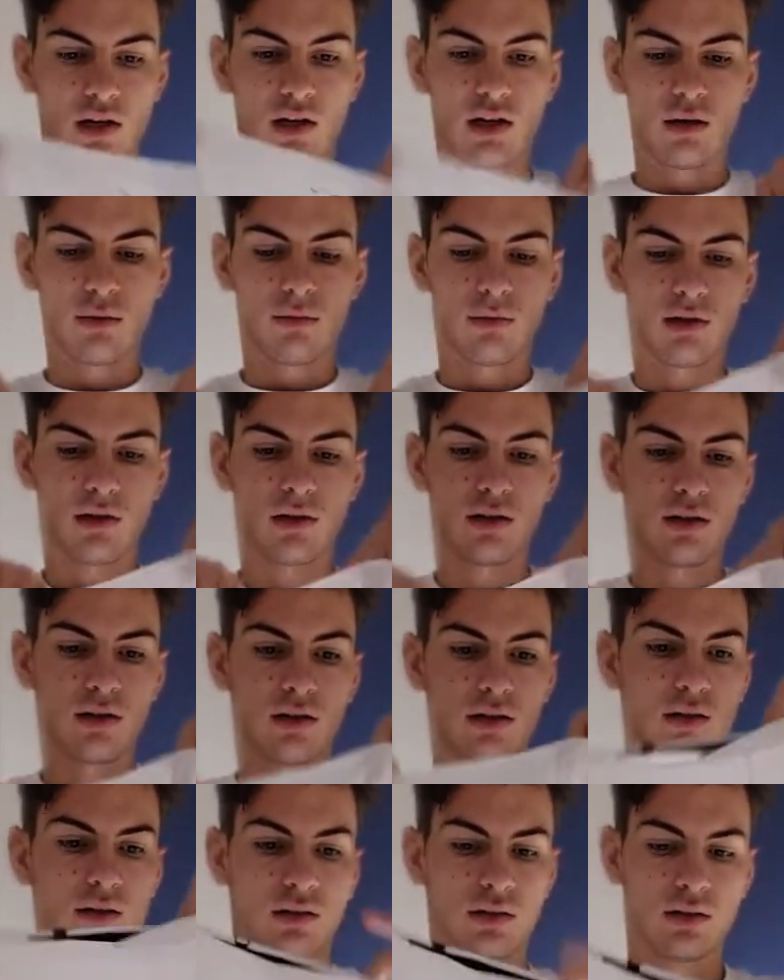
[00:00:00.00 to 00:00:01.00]
Einmal ähm,
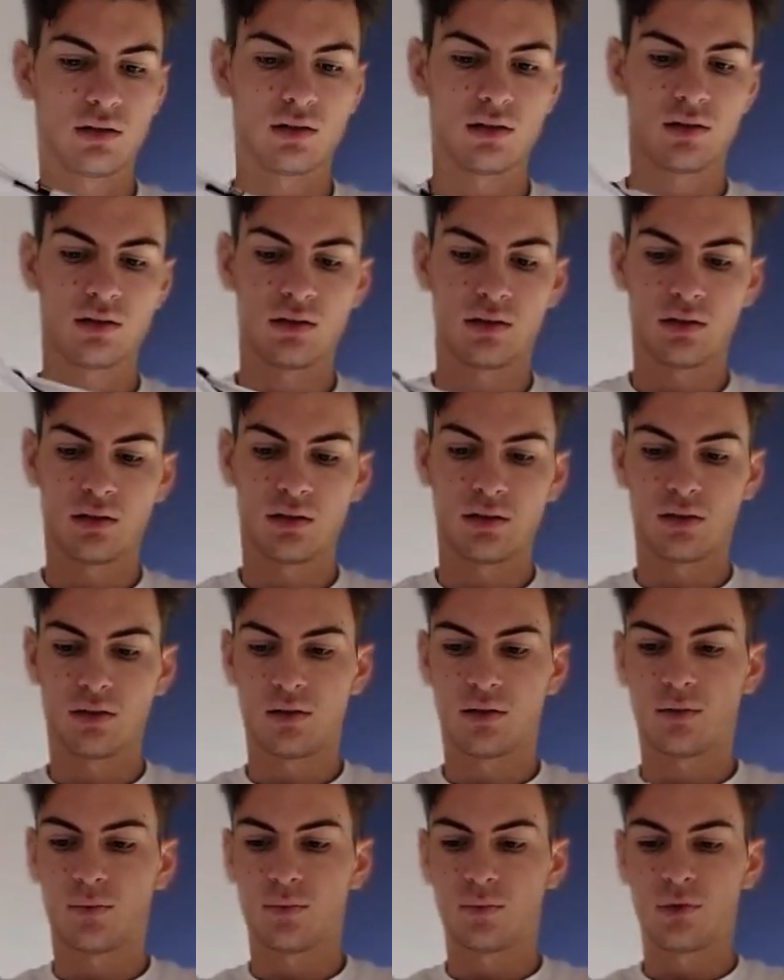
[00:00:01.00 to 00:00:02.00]

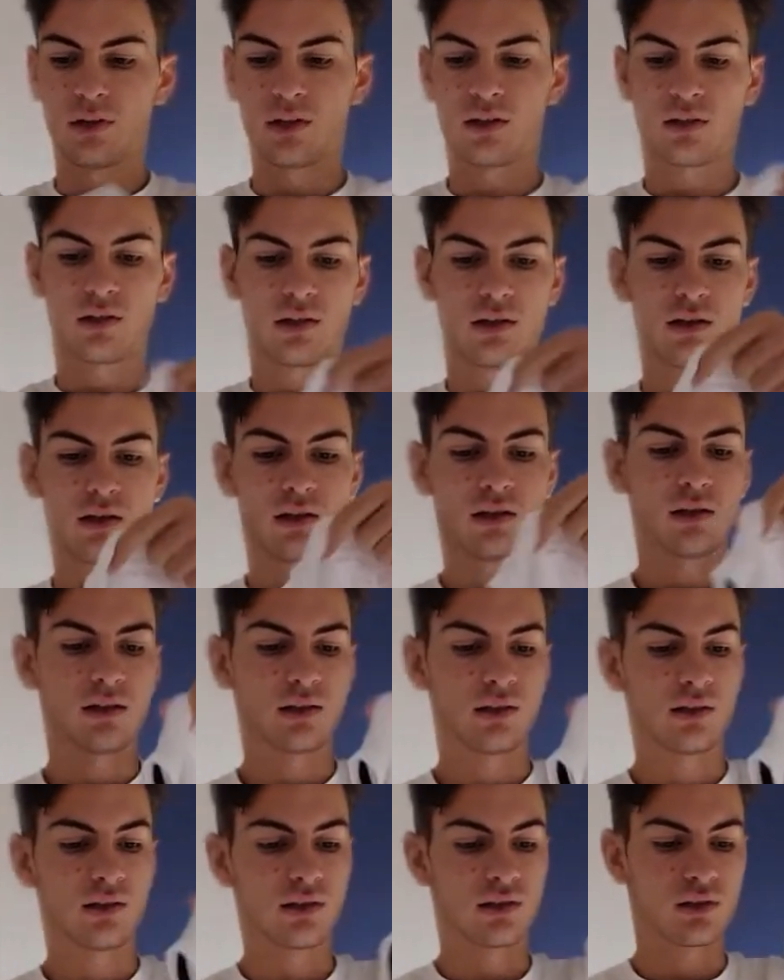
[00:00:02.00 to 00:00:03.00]
äh, das hier, das
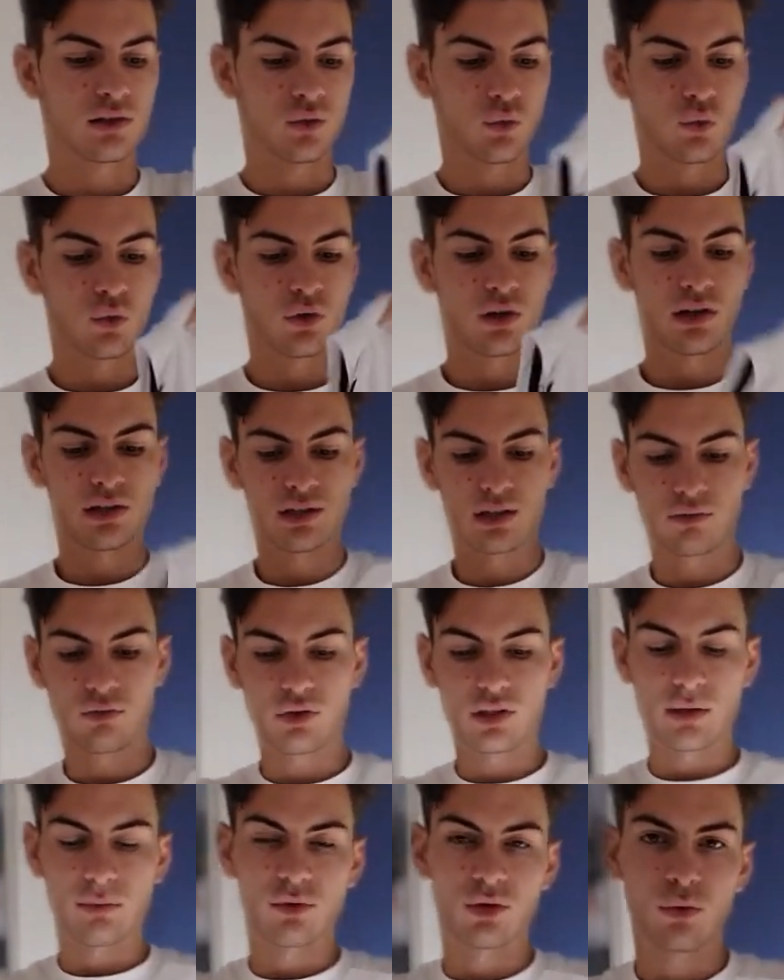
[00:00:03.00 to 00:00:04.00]
sitzt so nice. Ich wollte
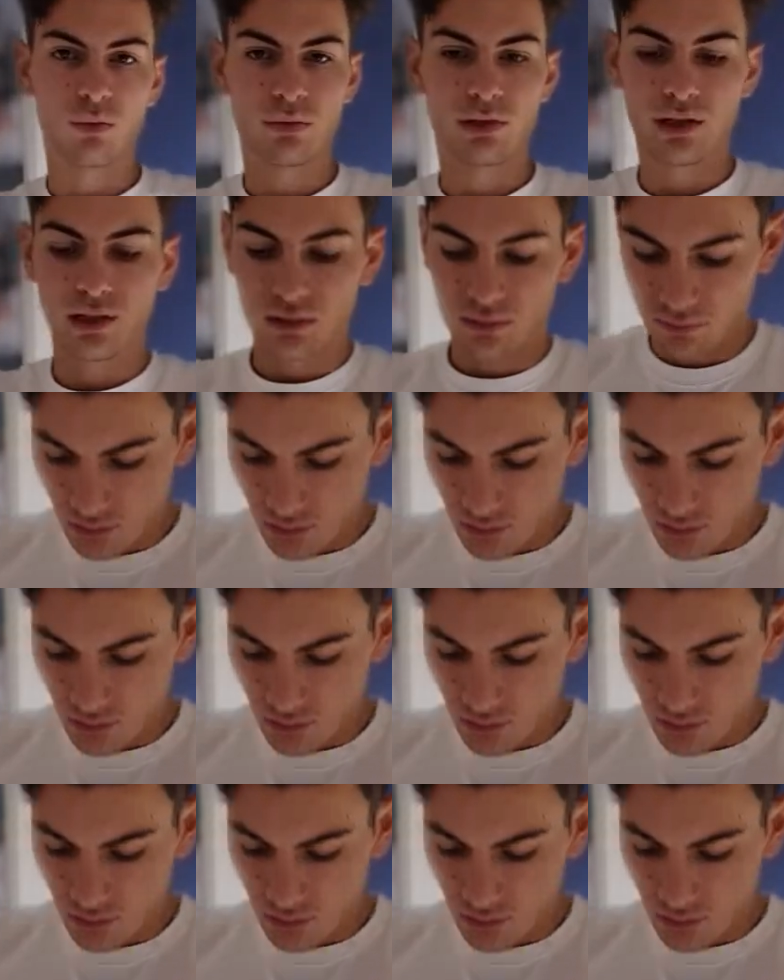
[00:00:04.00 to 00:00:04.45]
nämlich unbedingt ein